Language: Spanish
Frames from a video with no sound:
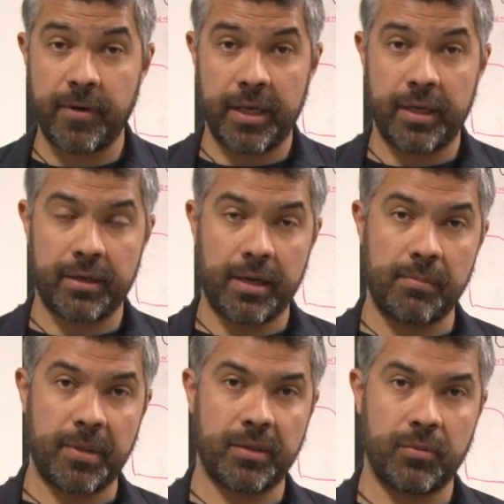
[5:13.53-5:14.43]
fue
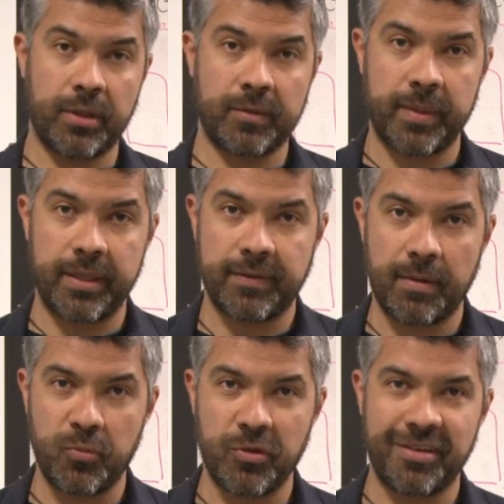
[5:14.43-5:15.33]
realmente una
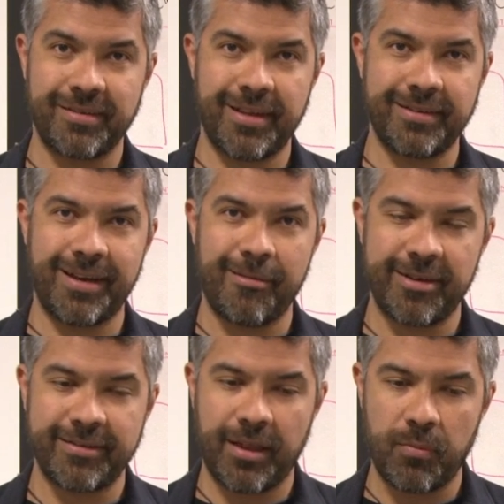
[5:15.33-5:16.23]
experiencia muy interesante el
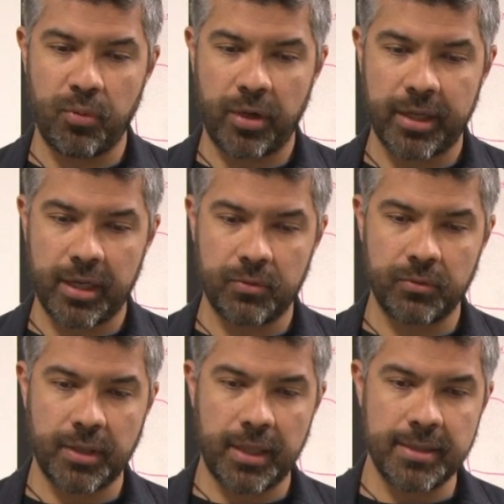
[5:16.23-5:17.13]
haber estado por acá con
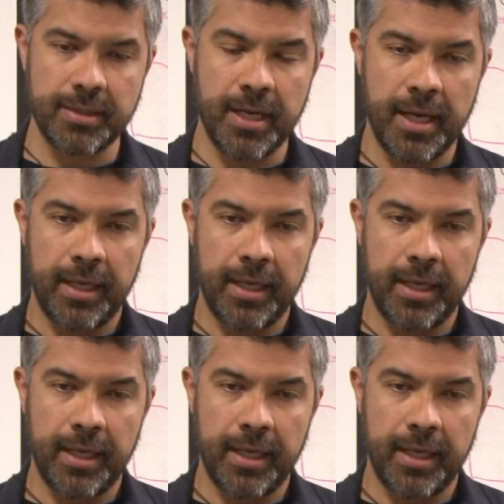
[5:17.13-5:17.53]
ustedes.